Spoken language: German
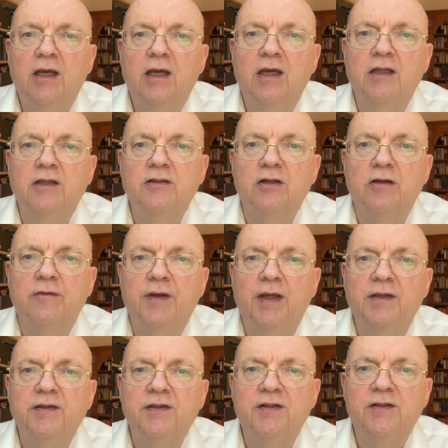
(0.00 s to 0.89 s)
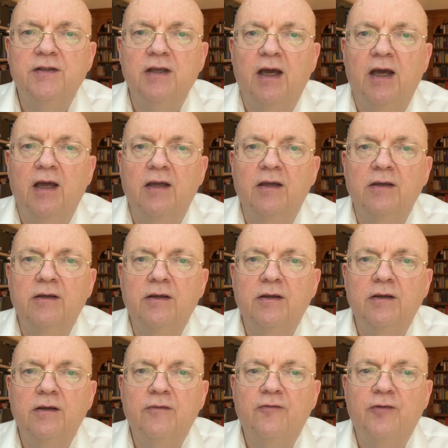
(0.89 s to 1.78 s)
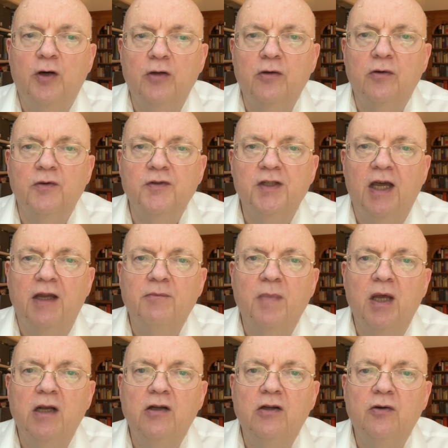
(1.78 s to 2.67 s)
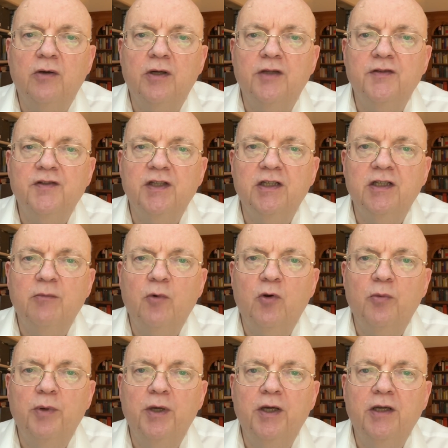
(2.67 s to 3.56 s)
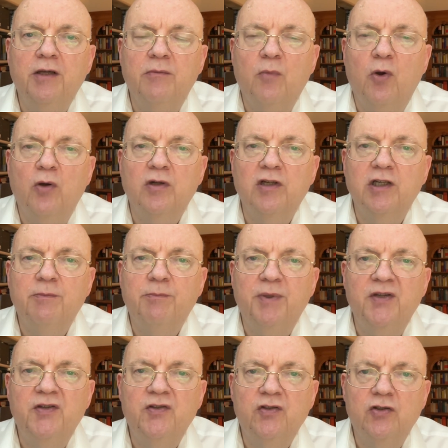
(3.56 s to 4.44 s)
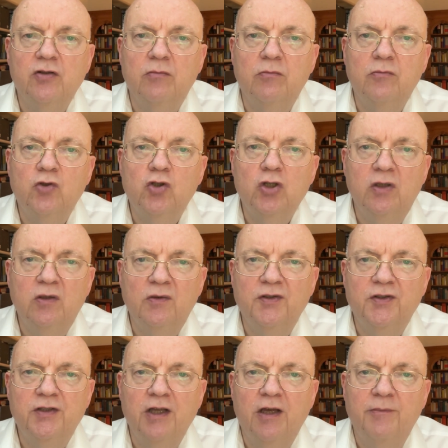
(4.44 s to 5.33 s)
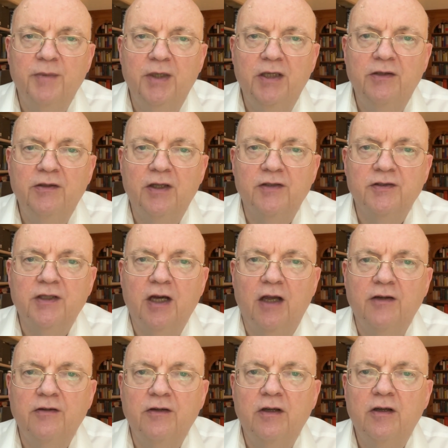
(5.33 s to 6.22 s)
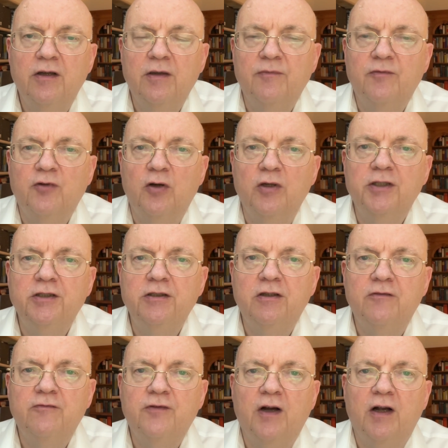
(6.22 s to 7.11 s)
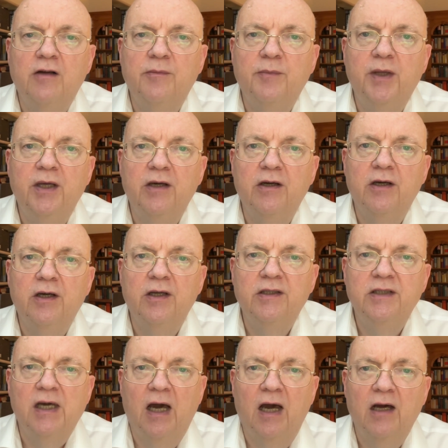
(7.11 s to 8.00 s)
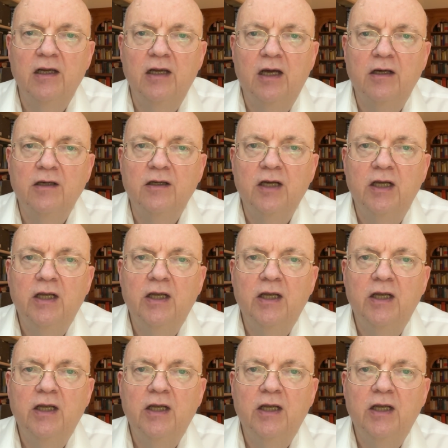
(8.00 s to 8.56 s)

Insolvenz äh, Forderungsanmeldungen sind im Übrigen möglich bis zum Schlusstermin. Das kann im vorliegenden Fall mehrere Jahre lang